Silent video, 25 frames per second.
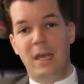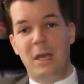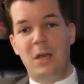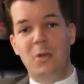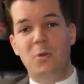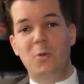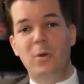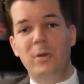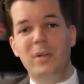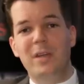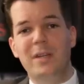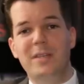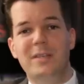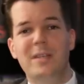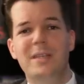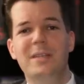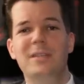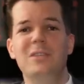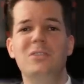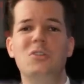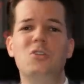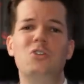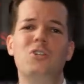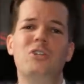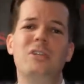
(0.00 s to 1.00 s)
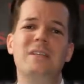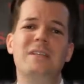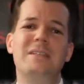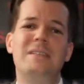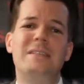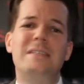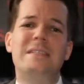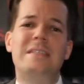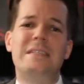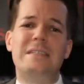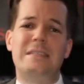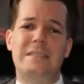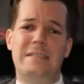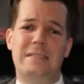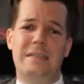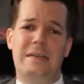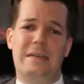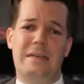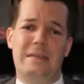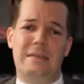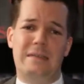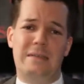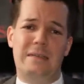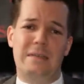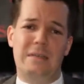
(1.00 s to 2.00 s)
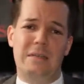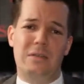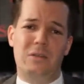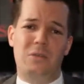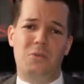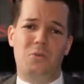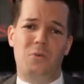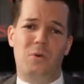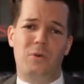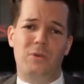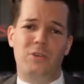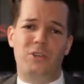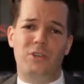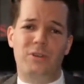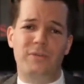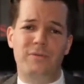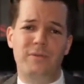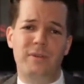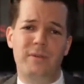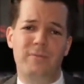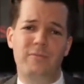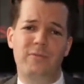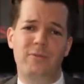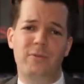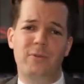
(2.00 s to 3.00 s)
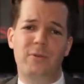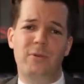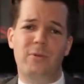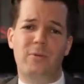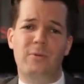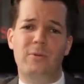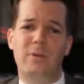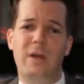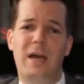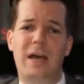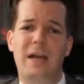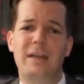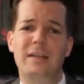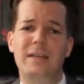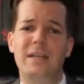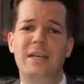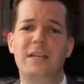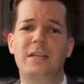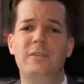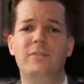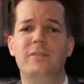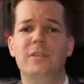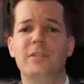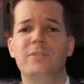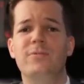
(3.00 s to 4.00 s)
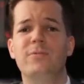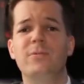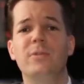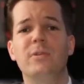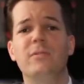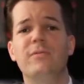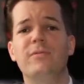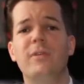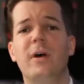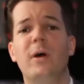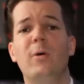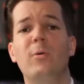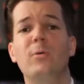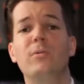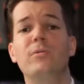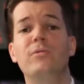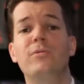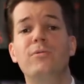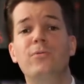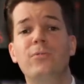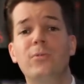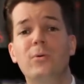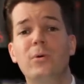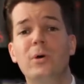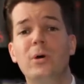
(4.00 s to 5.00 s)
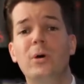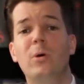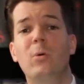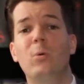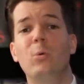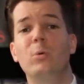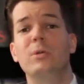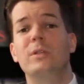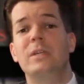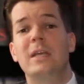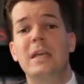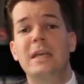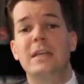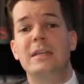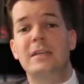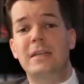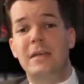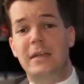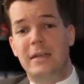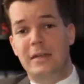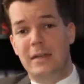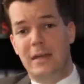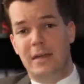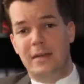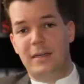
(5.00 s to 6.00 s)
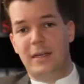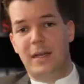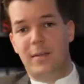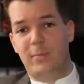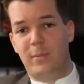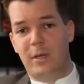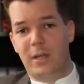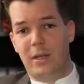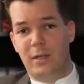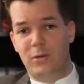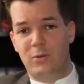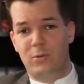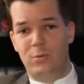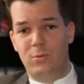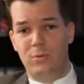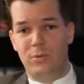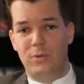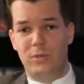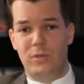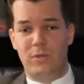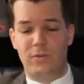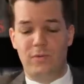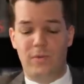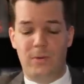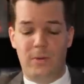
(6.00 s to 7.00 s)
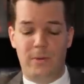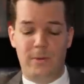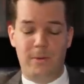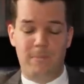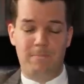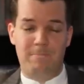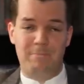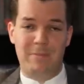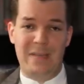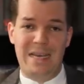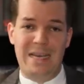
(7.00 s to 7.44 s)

Neuerdings schickt sich ja die deutsche Filmförderung an, etwas für die Frauen vor und hinter der Kamera tun zu wollen.